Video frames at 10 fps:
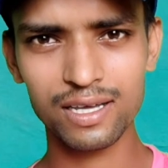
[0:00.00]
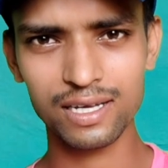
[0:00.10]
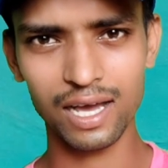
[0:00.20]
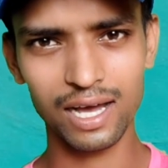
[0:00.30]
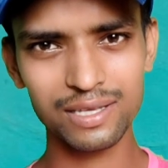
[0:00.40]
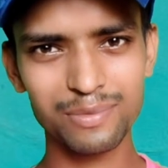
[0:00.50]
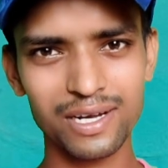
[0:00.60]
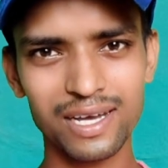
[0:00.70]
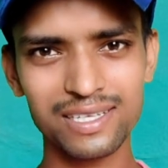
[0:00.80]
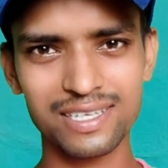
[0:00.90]
लेकिन आज
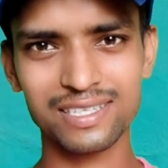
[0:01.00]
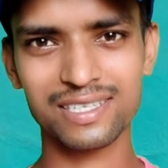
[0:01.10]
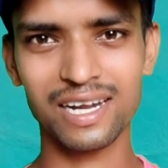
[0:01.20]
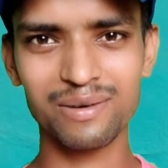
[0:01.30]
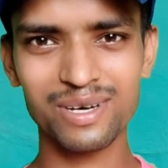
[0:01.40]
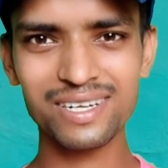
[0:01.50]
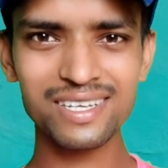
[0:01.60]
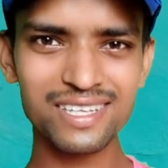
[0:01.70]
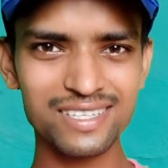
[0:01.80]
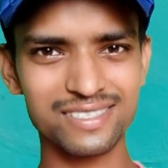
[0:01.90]
मेरा है सब्सक्राइबर
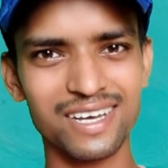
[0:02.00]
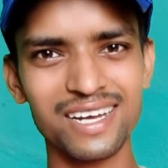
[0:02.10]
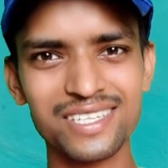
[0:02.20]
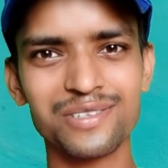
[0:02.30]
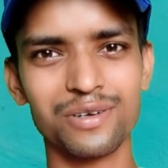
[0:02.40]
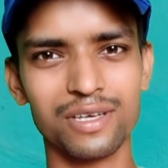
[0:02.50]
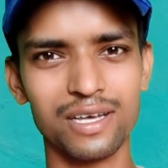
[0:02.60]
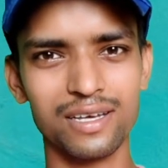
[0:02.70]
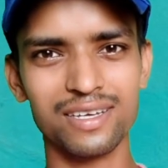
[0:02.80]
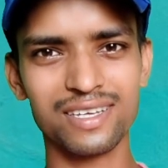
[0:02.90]
चालीस हो गया
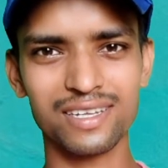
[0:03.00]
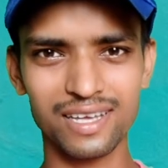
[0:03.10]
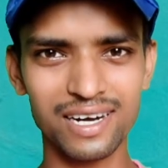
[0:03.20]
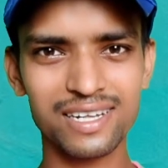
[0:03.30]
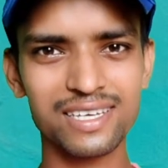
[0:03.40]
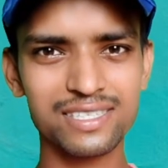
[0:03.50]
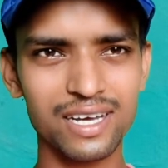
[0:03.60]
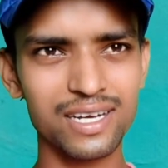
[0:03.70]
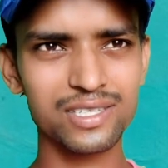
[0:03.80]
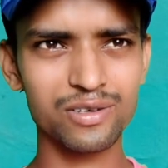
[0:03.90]
है घट के
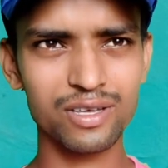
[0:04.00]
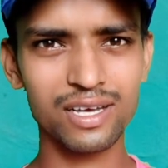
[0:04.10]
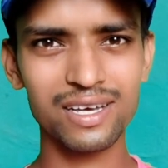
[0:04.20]
चालीस हो गया